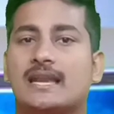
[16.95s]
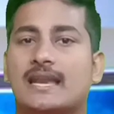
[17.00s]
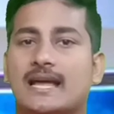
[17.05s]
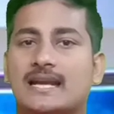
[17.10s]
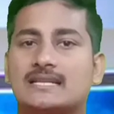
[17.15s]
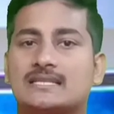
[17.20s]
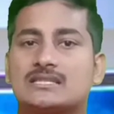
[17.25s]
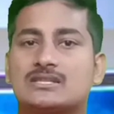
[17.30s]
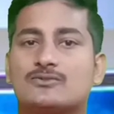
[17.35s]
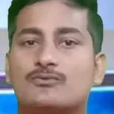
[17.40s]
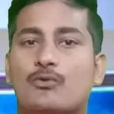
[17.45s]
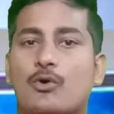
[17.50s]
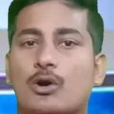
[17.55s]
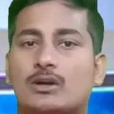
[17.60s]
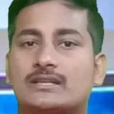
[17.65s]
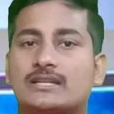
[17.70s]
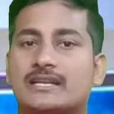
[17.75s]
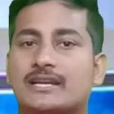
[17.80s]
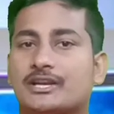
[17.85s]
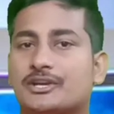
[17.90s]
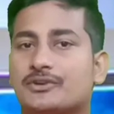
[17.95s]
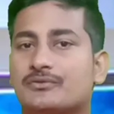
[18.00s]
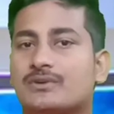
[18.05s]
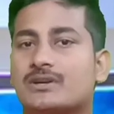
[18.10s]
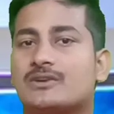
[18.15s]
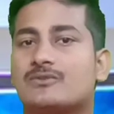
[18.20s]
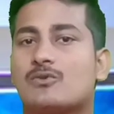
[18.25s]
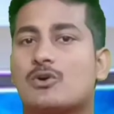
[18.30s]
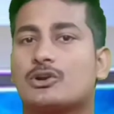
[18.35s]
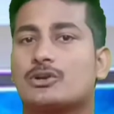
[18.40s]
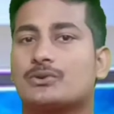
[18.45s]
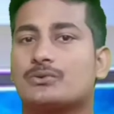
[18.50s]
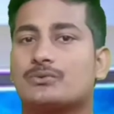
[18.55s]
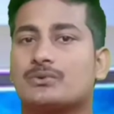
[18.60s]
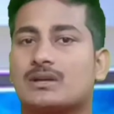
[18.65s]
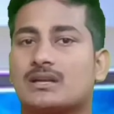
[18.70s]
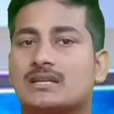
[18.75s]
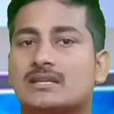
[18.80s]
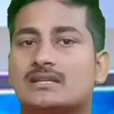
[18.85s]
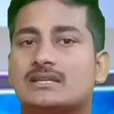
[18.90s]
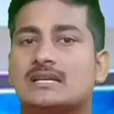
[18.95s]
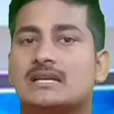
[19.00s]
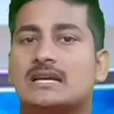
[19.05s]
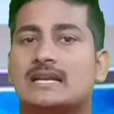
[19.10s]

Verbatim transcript: నెక్స్ట్ వాటర్ ఎటువంటి వాటర్ ఉండాలి